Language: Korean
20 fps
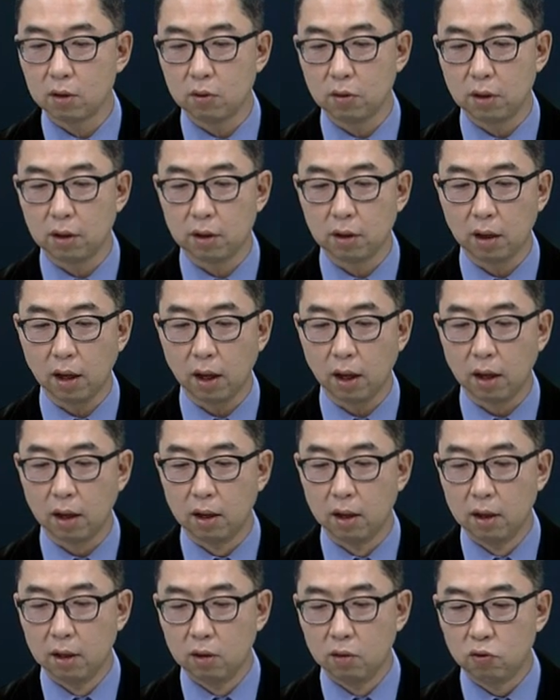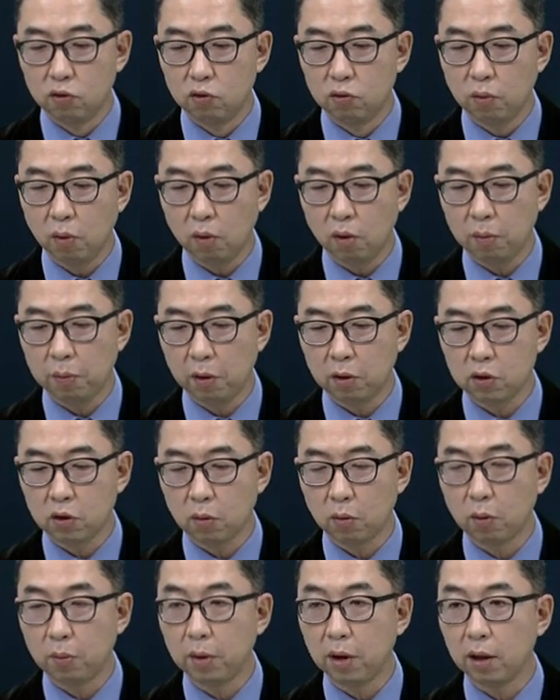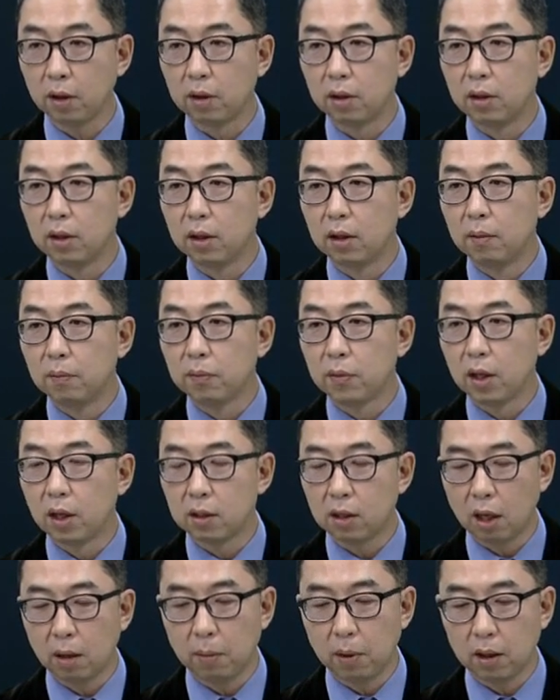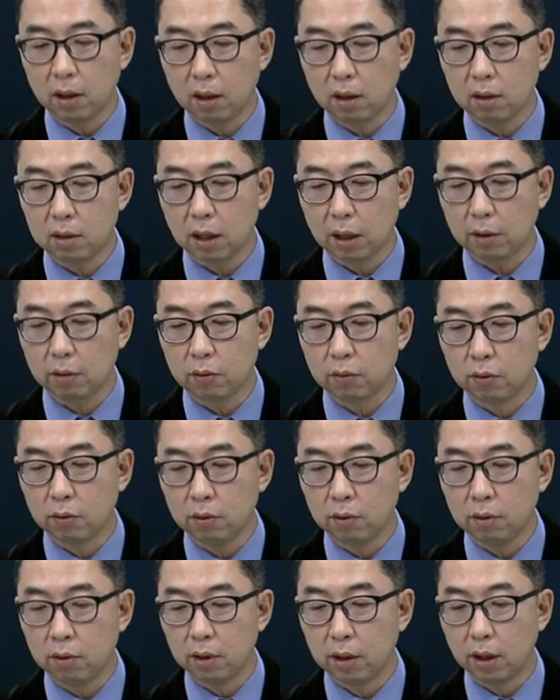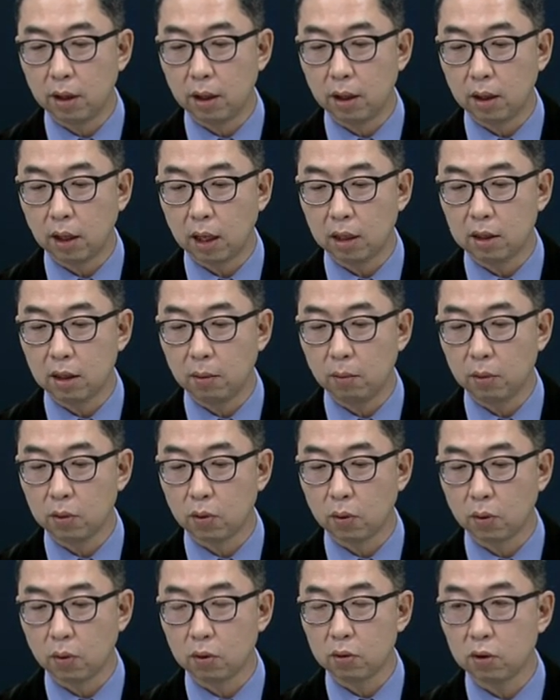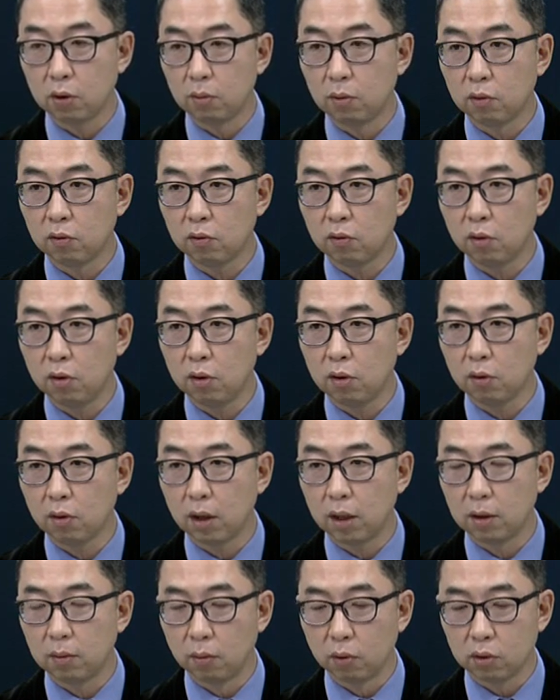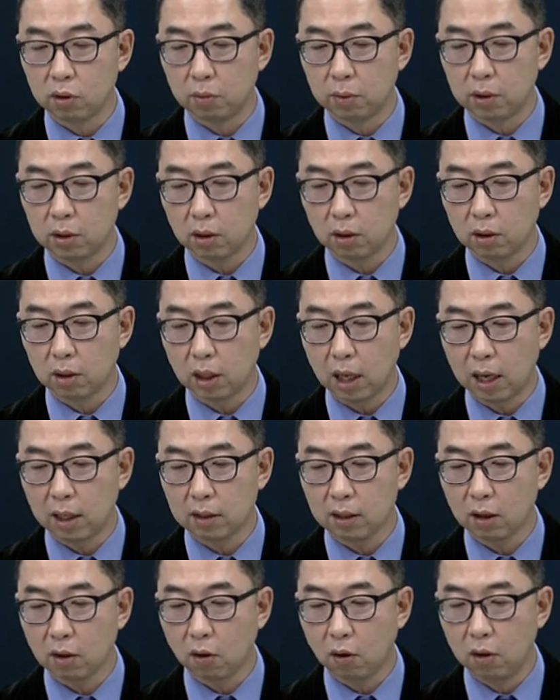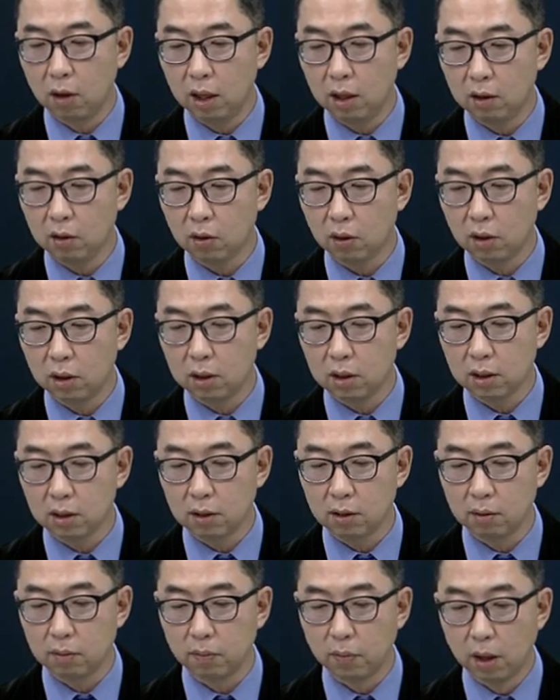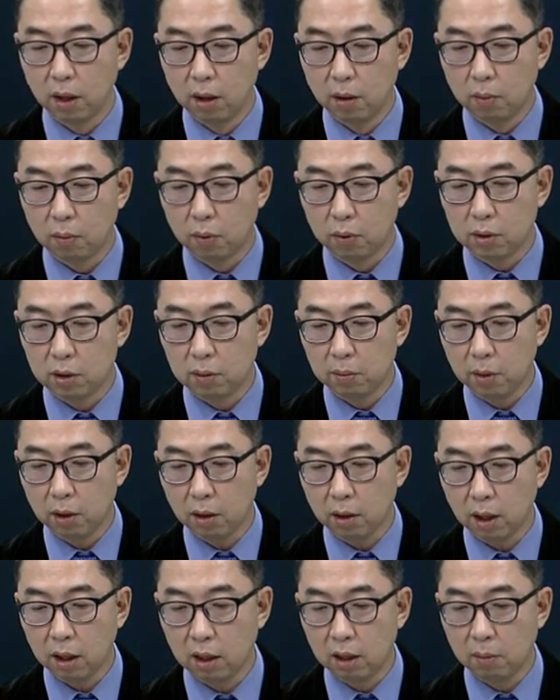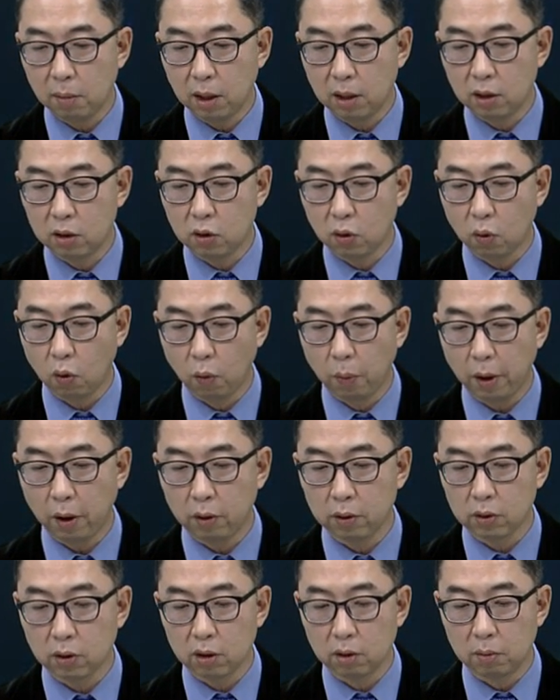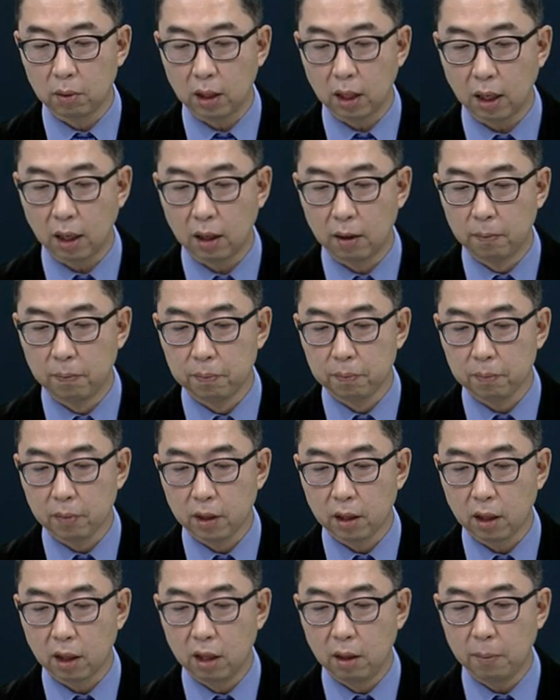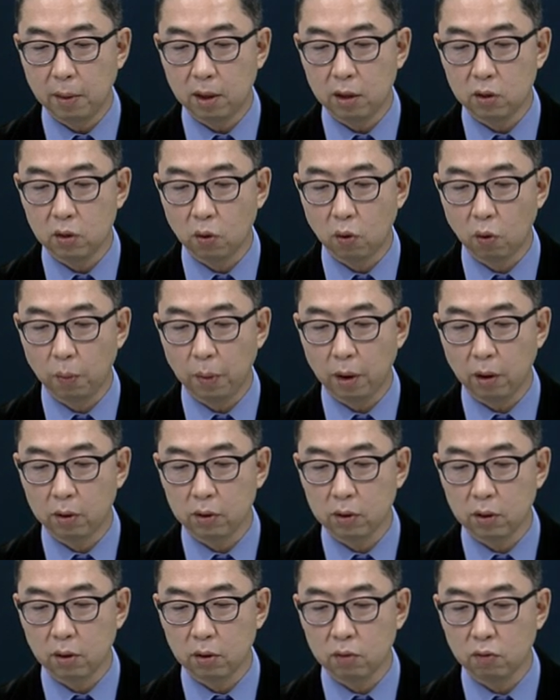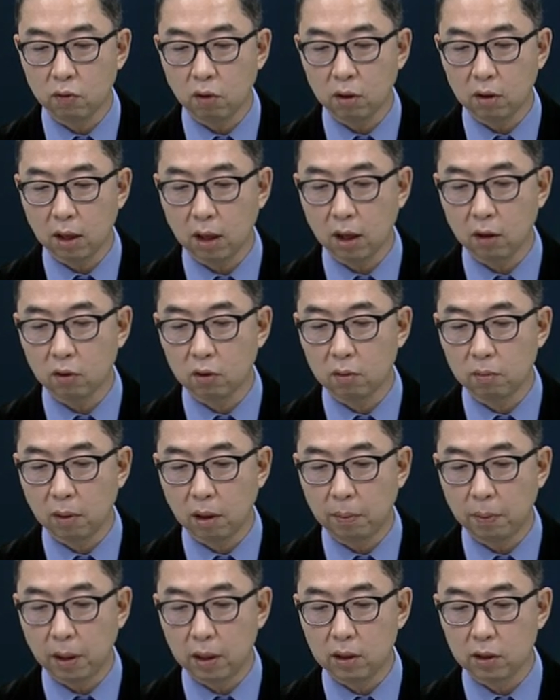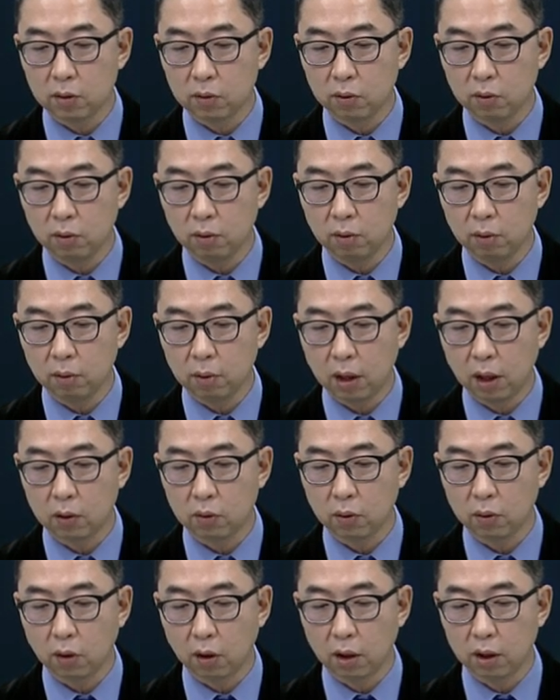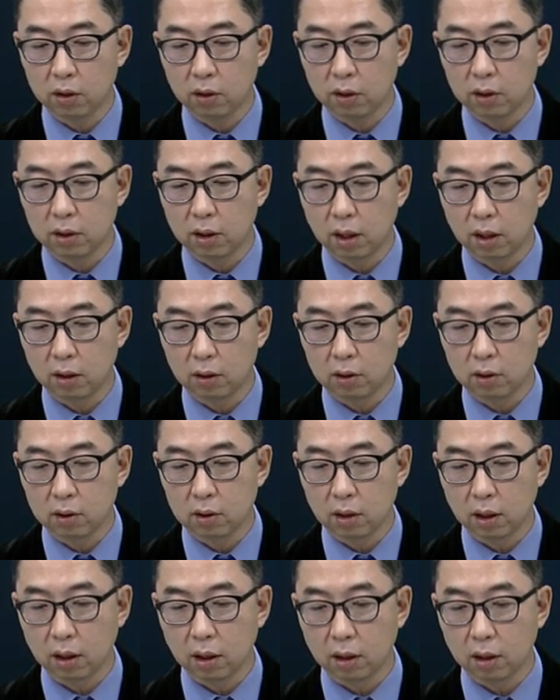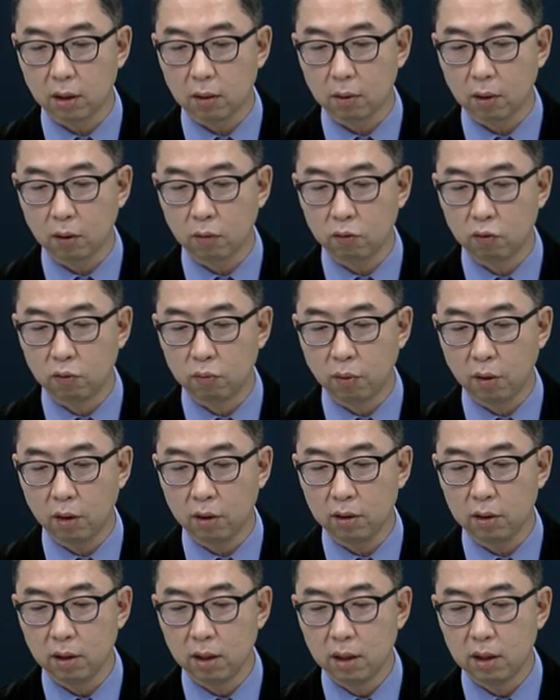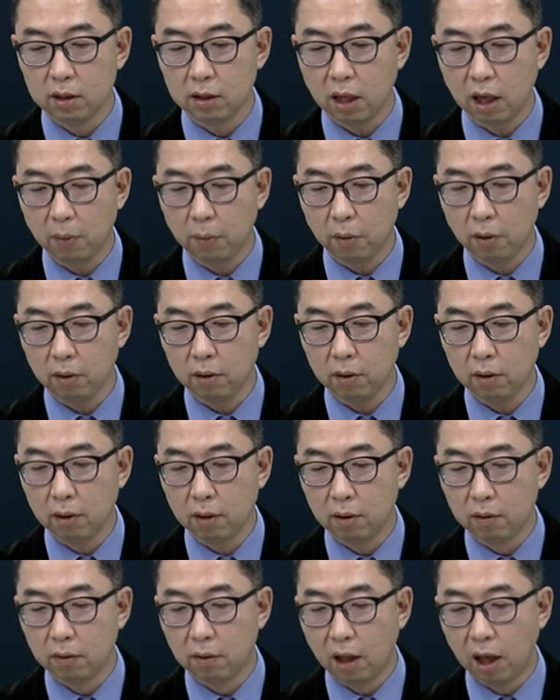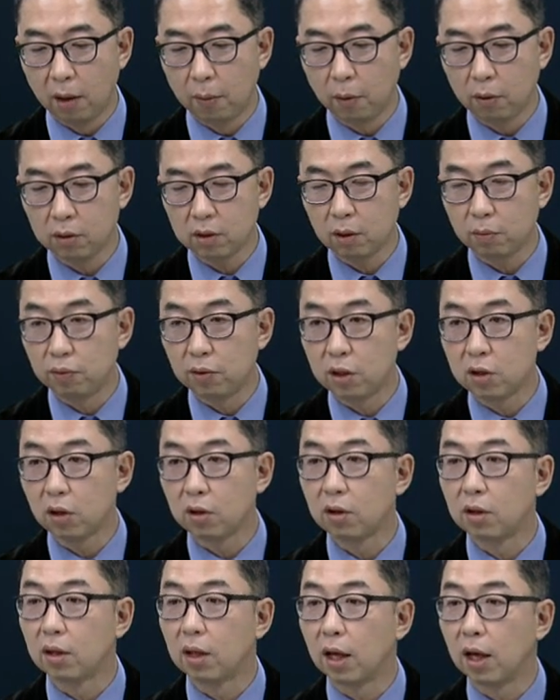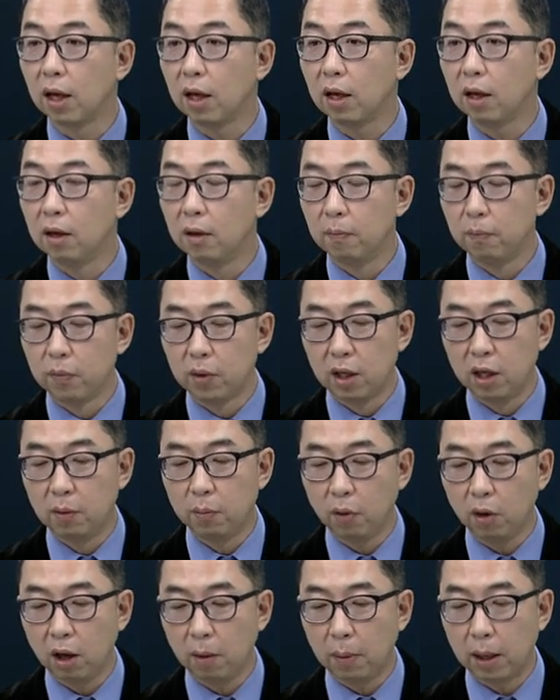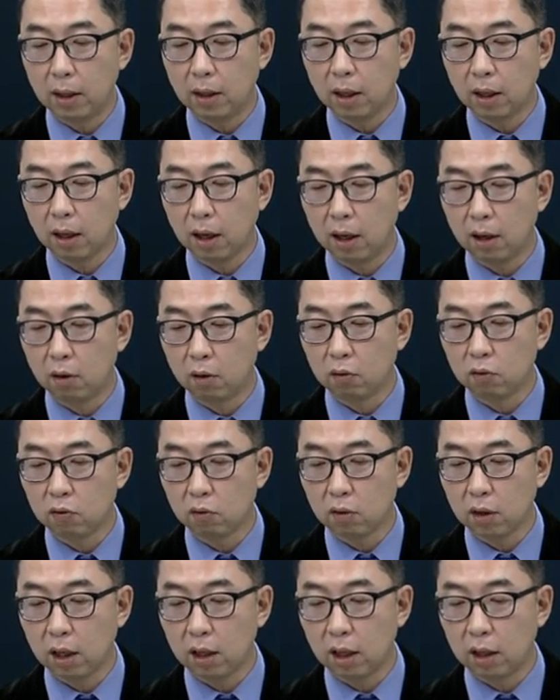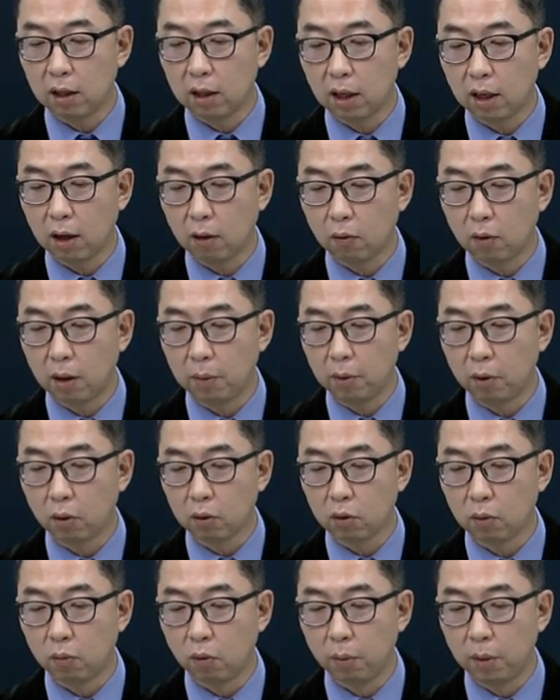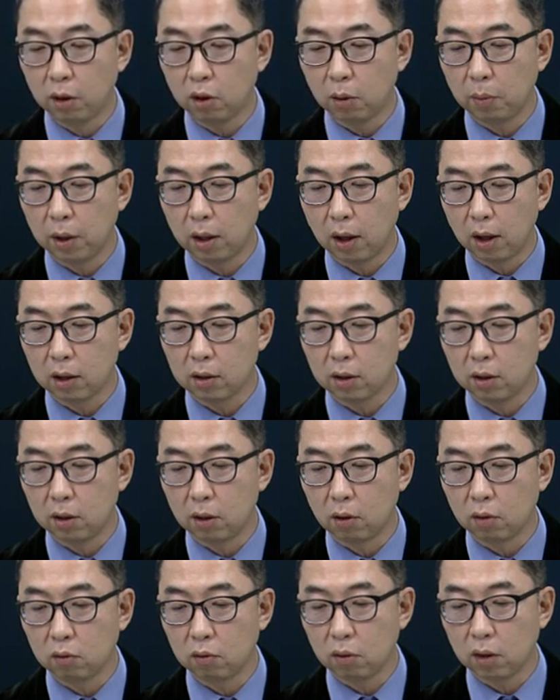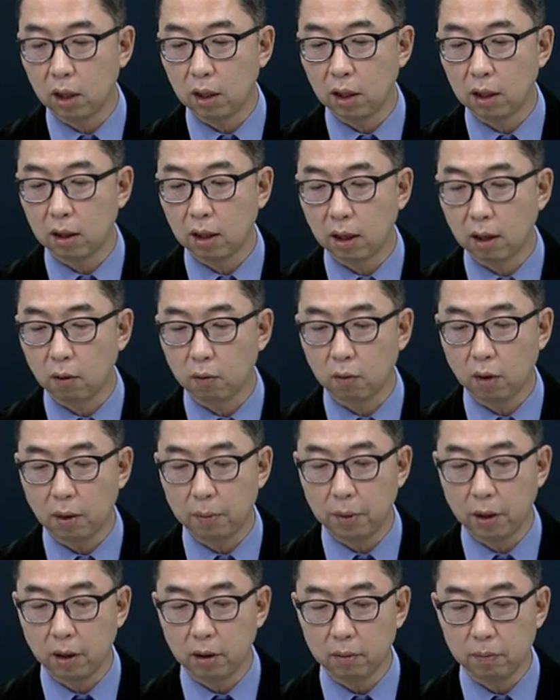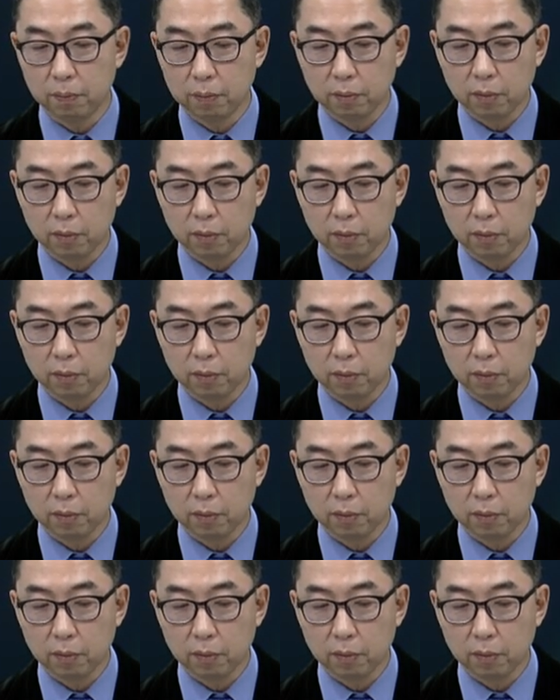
수 있는데 주봉을 펼쳐보면 네, 쌍바닥을 잡고 예, 다시 한번 전고점을 뚫으려고 하는 모습이죠. 그러니까 네. 항상 걸리는 선이 지금 보시면 한 22,500원 선입니다. 음. 그러니까 22,500원 선을 뚫었다가도 금방 빠지고 계속 여기서 이제, 이제 한 두 번, 세 번, 네 번째 부딪혔는데 네, 네. 이번에 만약에 이걸 뚫게 된다라고 하면 어떤 모멘텀이 나와서 이걸 뚫게 된다라고 하면